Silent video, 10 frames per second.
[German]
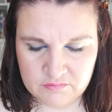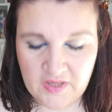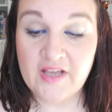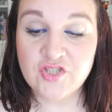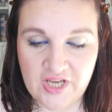
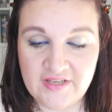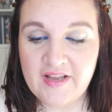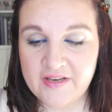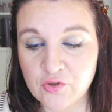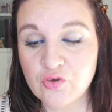Ach, Ständen
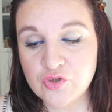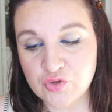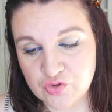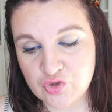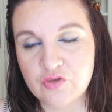eine
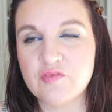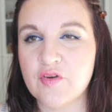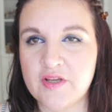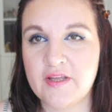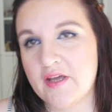Kokosnuss schlürfen.
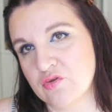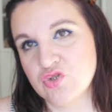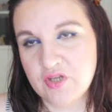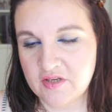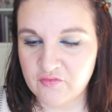Okay, ja gut,
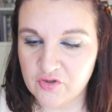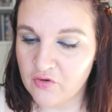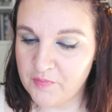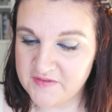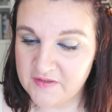Stränden würde
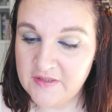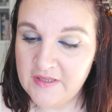auch passen.